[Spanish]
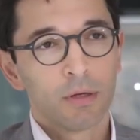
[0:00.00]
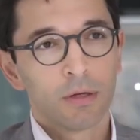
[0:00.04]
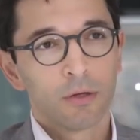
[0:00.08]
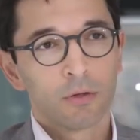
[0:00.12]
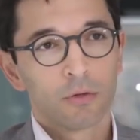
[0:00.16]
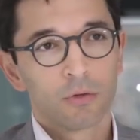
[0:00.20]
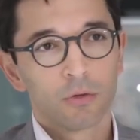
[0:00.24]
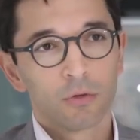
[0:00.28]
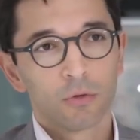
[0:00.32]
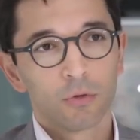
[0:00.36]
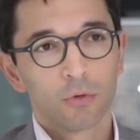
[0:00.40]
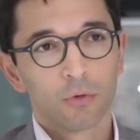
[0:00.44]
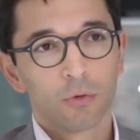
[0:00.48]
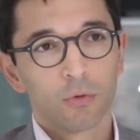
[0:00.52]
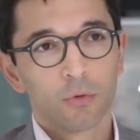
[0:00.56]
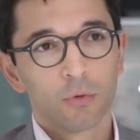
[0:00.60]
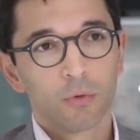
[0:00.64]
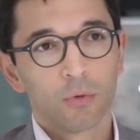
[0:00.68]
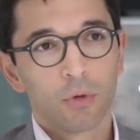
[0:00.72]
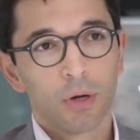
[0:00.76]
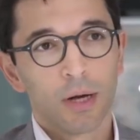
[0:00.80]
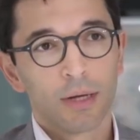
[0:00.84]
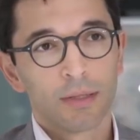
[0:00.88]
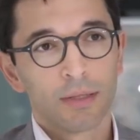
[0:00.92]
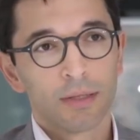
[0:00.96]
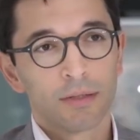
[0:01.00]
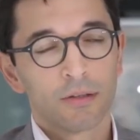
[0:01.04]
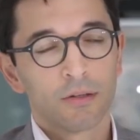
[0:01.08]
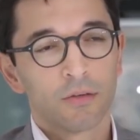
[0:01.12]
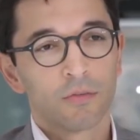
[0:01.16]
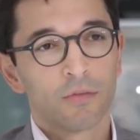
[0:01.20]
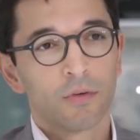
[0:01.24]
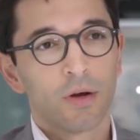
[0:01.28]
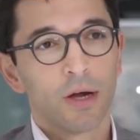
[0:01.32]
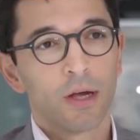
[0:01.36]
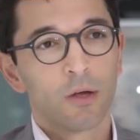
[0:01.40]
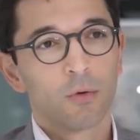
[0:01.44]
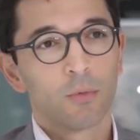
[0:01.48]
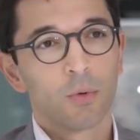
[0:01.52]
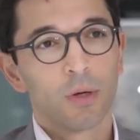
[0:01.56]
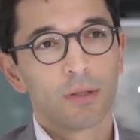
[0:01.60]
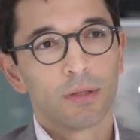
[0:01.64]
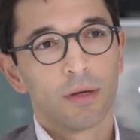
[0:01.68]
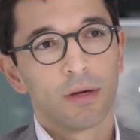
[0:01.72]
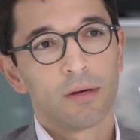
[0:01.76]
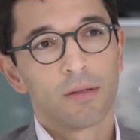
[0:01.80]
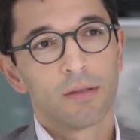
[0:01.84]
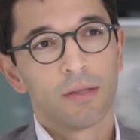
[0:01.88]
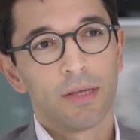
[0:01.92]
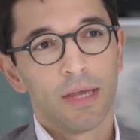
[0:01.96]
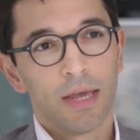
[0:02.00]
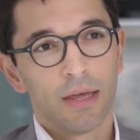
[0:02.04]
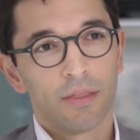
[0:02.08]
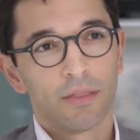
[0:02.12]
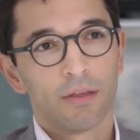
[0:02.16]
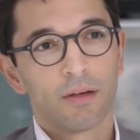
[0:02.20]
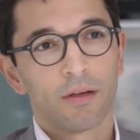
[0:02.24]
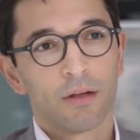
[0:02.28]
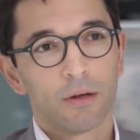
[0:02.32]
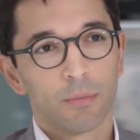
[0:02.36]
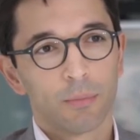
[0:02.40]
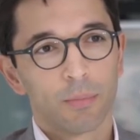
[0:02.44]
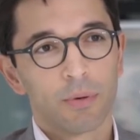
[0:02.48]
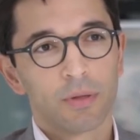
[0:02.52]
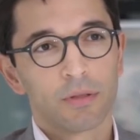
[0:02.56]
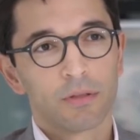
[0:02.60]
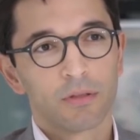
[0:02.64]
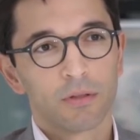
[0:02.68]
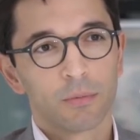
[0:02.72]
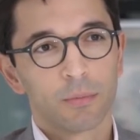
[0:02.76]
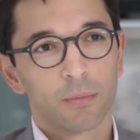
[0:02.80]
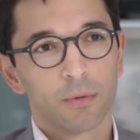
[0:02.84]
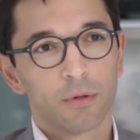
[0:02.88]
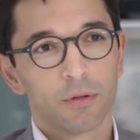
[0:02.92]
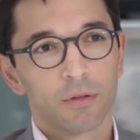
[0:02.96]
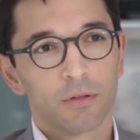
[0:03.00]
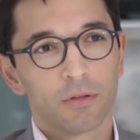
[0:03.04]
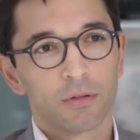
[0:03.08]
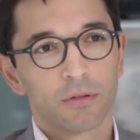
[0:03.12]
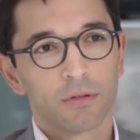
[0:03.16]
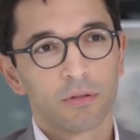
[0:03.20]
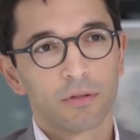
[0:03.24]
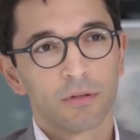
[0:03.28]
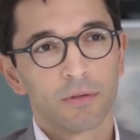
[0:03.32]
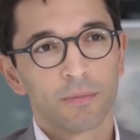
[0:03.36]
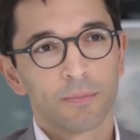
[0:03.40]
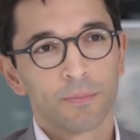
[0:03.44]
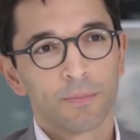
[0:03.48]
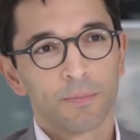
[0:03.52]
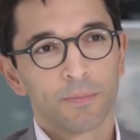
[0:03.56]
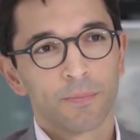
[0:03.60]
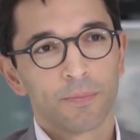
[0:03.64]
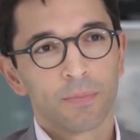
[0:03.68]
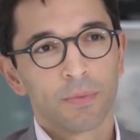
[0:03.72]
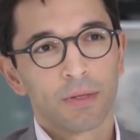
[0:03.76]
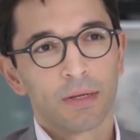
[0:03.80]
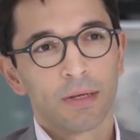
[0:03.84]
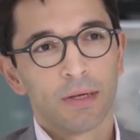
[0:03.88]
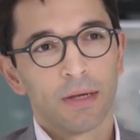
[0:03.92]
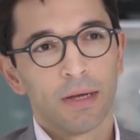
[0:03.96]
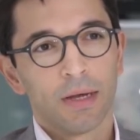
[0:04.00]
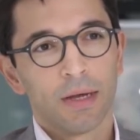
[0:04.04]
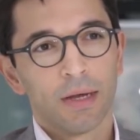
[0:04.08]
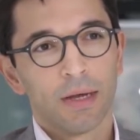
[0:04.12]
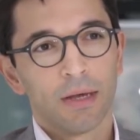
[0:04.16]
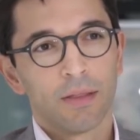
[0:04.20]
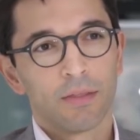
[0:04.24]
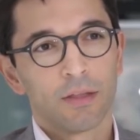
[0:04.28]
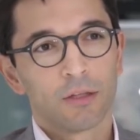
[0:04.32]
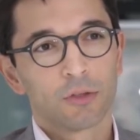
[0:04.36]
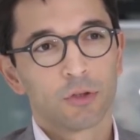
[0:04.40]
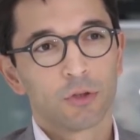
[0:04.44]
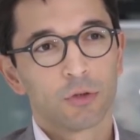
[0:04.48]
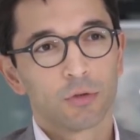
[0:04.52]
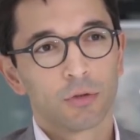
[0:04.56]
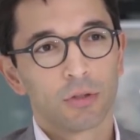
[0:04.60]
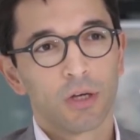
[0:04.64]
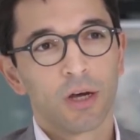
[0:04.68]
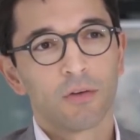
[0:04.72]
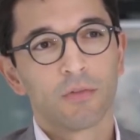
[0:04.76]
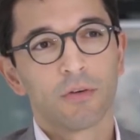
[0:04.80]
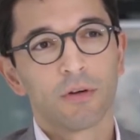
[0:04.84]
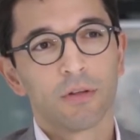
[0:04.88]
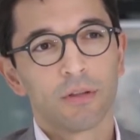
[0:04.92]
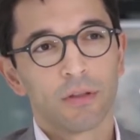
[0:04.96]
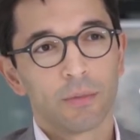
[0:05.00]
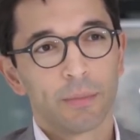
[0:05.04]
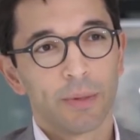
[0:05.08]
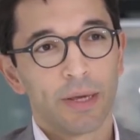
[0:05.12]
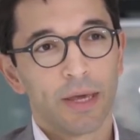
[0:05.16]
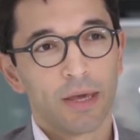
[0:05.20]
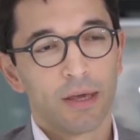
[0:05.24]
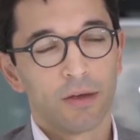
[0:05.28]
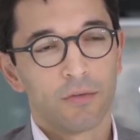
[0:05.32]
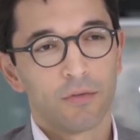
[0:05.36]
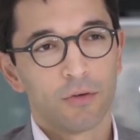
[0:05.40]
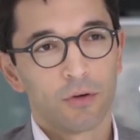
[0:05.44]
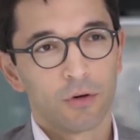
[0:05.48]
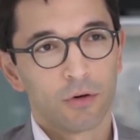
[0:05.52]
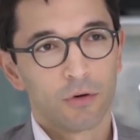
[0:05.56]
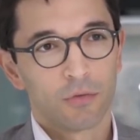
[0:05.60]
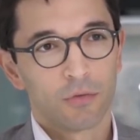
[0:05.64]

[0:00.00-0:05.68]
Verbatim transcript: identificar cuáles son los principios éticos uh, que deberían gobernar